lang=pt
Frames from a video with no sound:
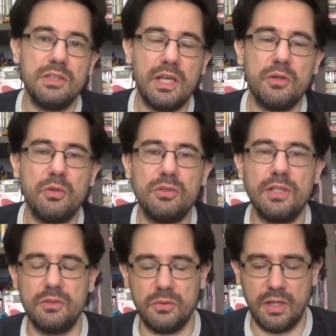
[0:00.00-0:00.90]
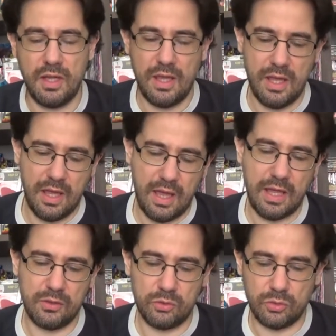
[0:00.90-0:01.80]
E aí o roteiro
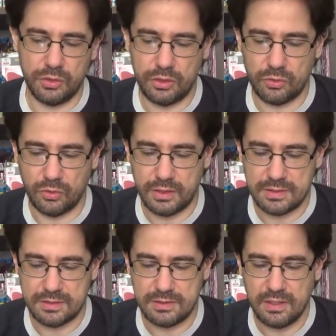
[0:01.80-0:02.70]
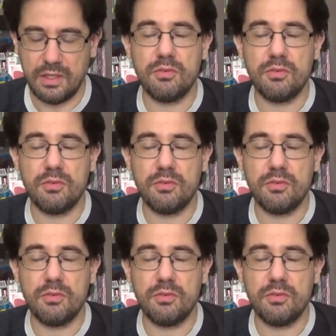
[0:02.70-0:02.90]
é do Tony Torres.